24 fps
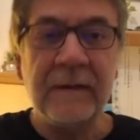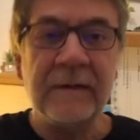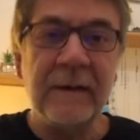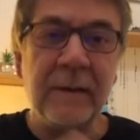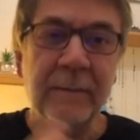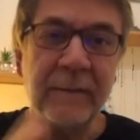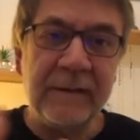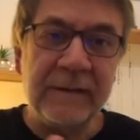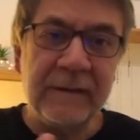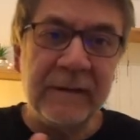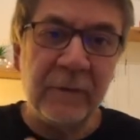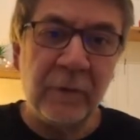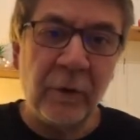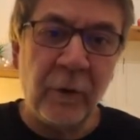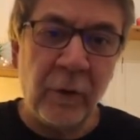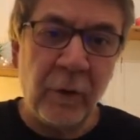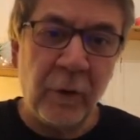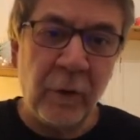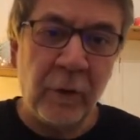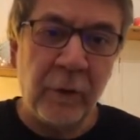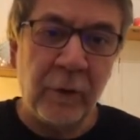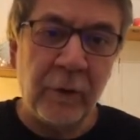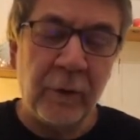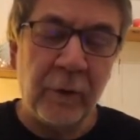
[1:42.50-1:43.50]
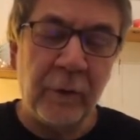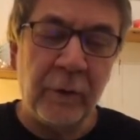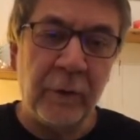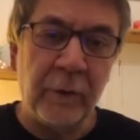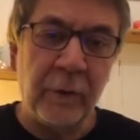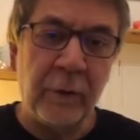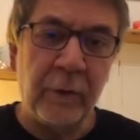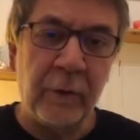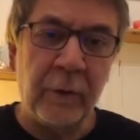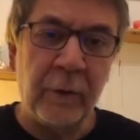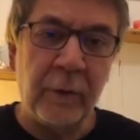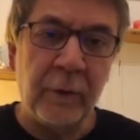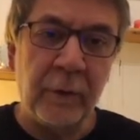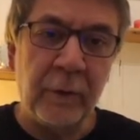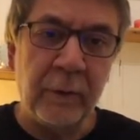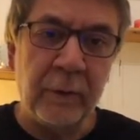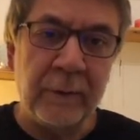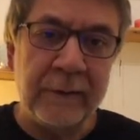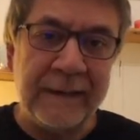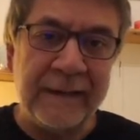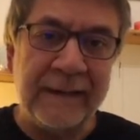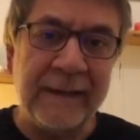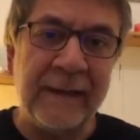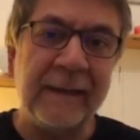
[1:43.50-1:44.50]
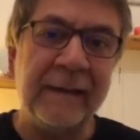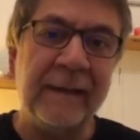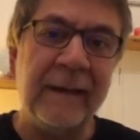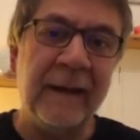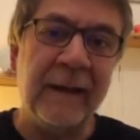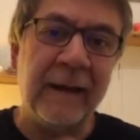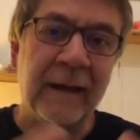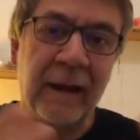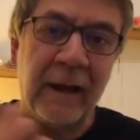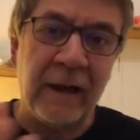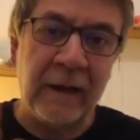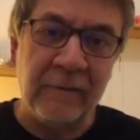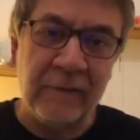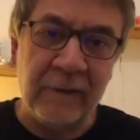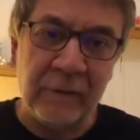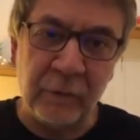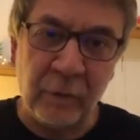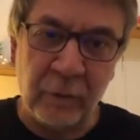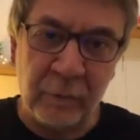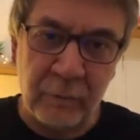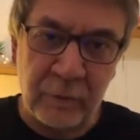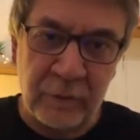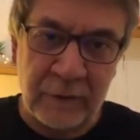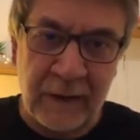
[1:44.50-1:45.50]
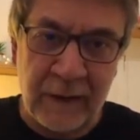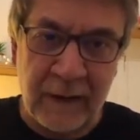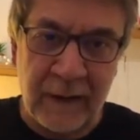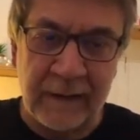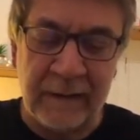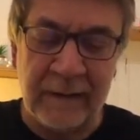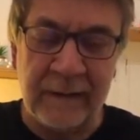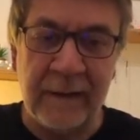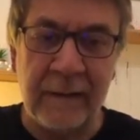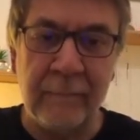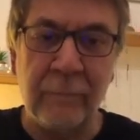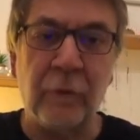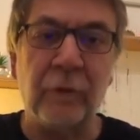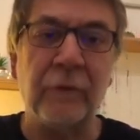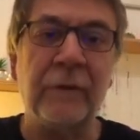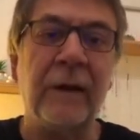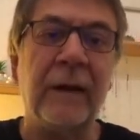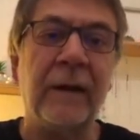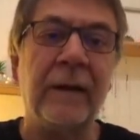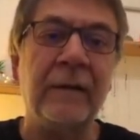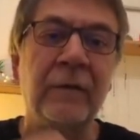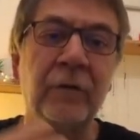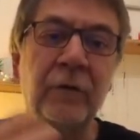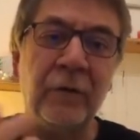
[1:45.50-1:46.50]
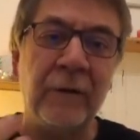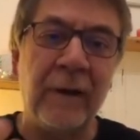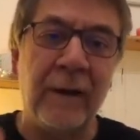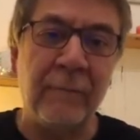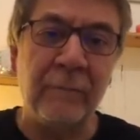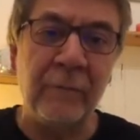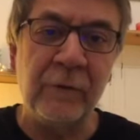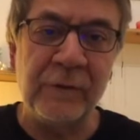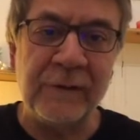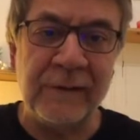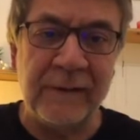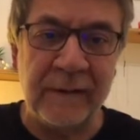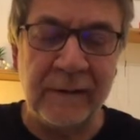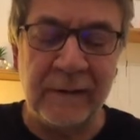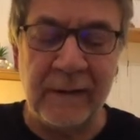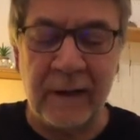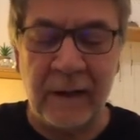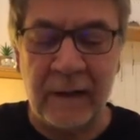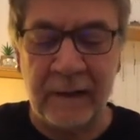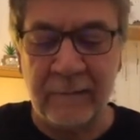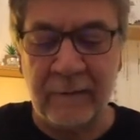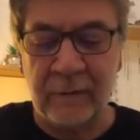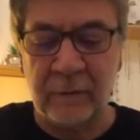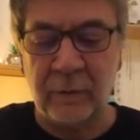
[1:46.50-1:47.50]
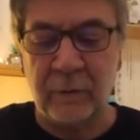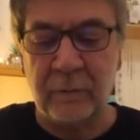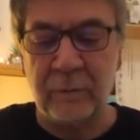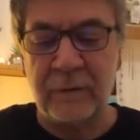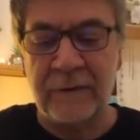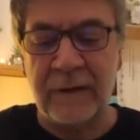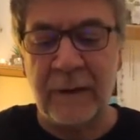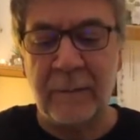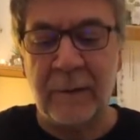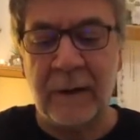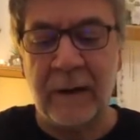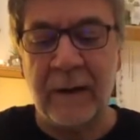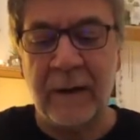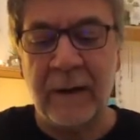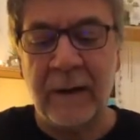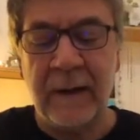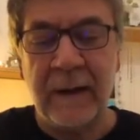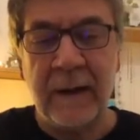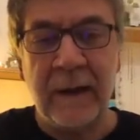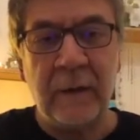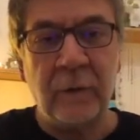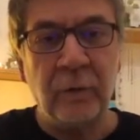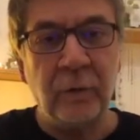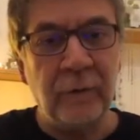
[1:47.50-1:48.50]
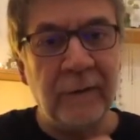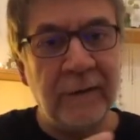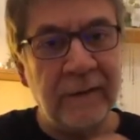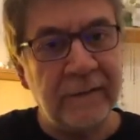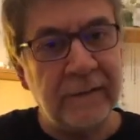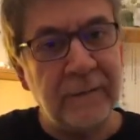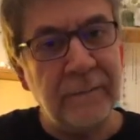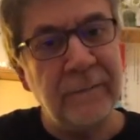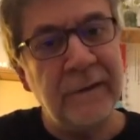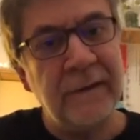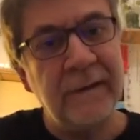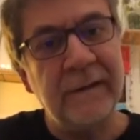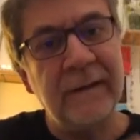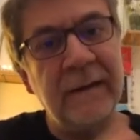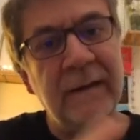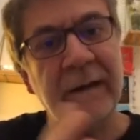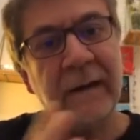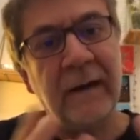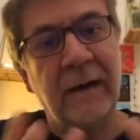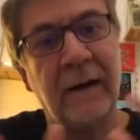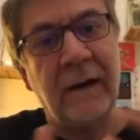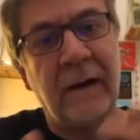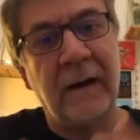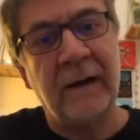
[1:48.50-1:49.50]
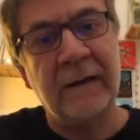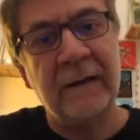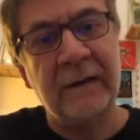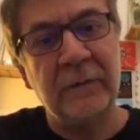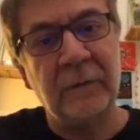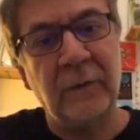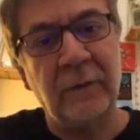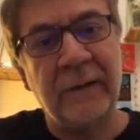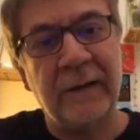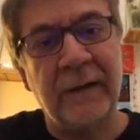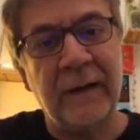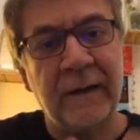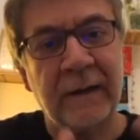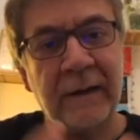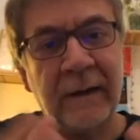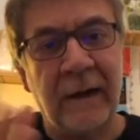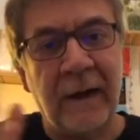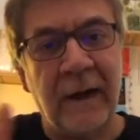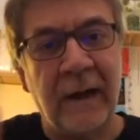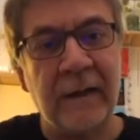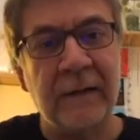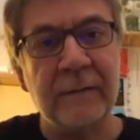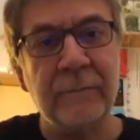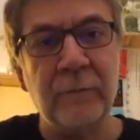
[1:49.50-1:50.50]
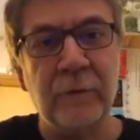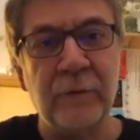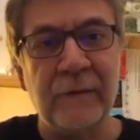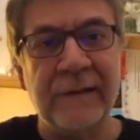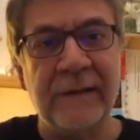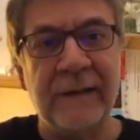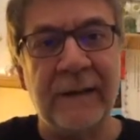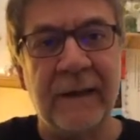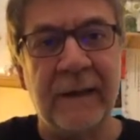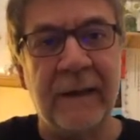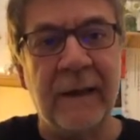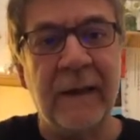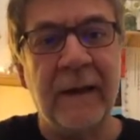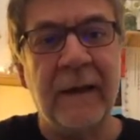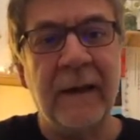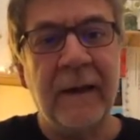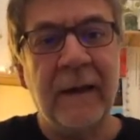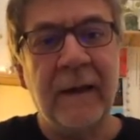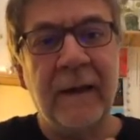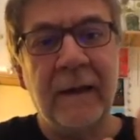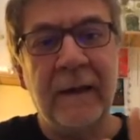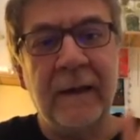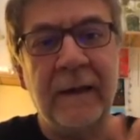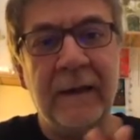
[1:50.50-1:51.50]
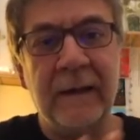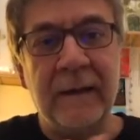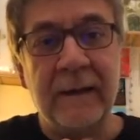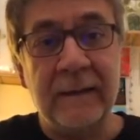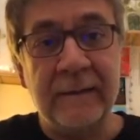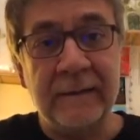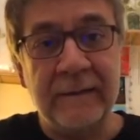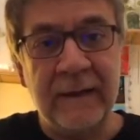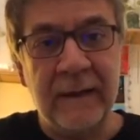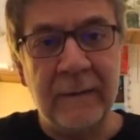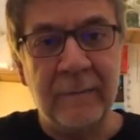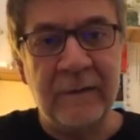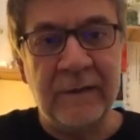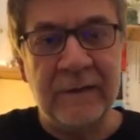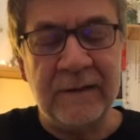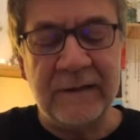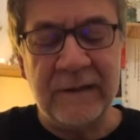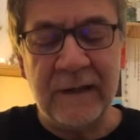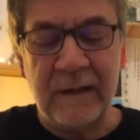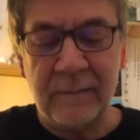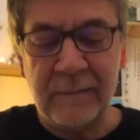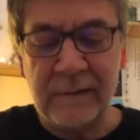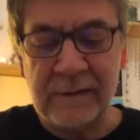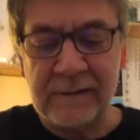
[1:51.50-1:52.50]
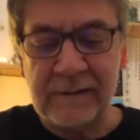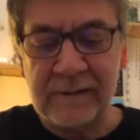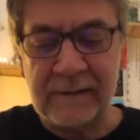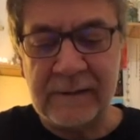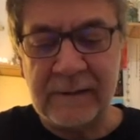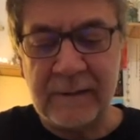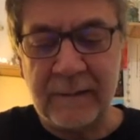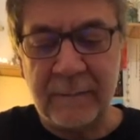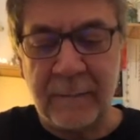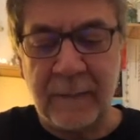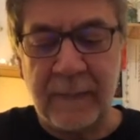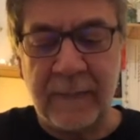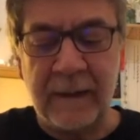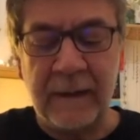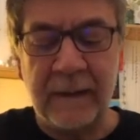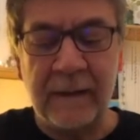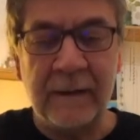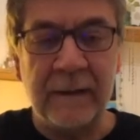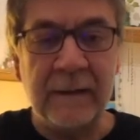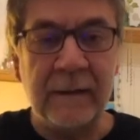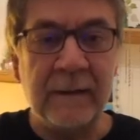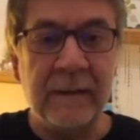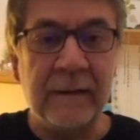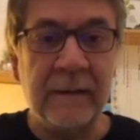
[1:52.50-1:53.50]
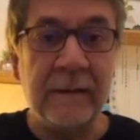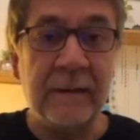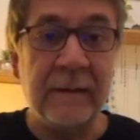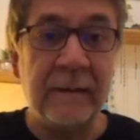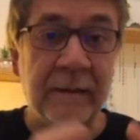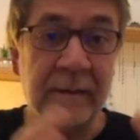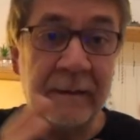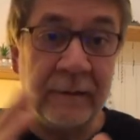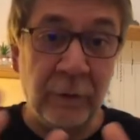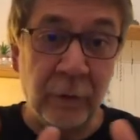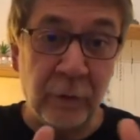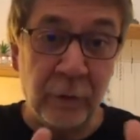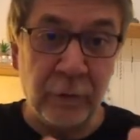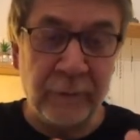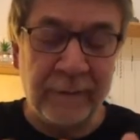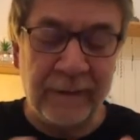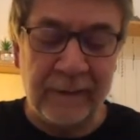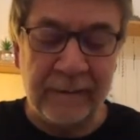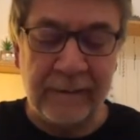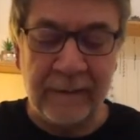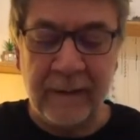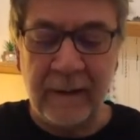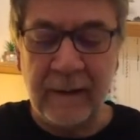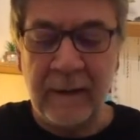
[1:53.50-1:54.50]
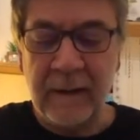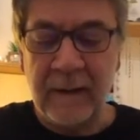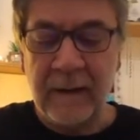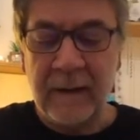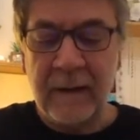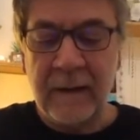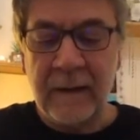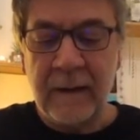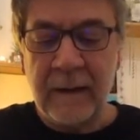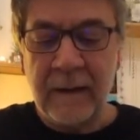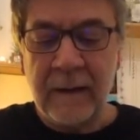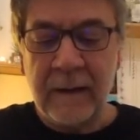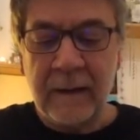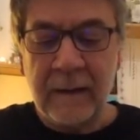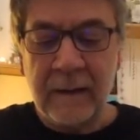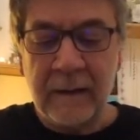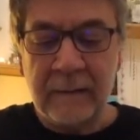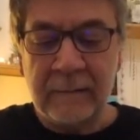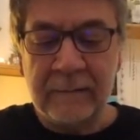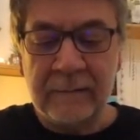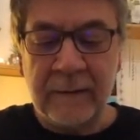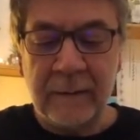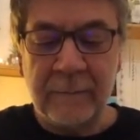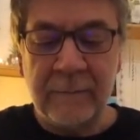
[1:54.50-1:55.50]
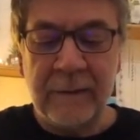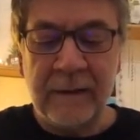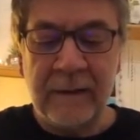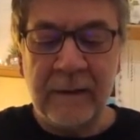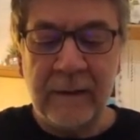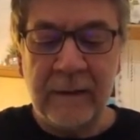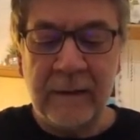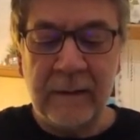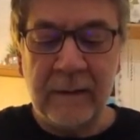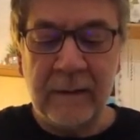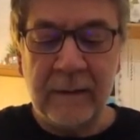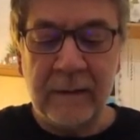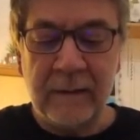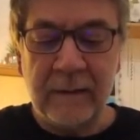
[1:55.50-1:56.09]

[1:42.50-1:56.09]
Rebetiko e, ile de halvet olmuş haliyle modern Yunan müziğiyle de halvet olmuş ama üretimleri ağırlıklı olarak halk müziği e, diyebileceğimiz e, yörüngede. Tabi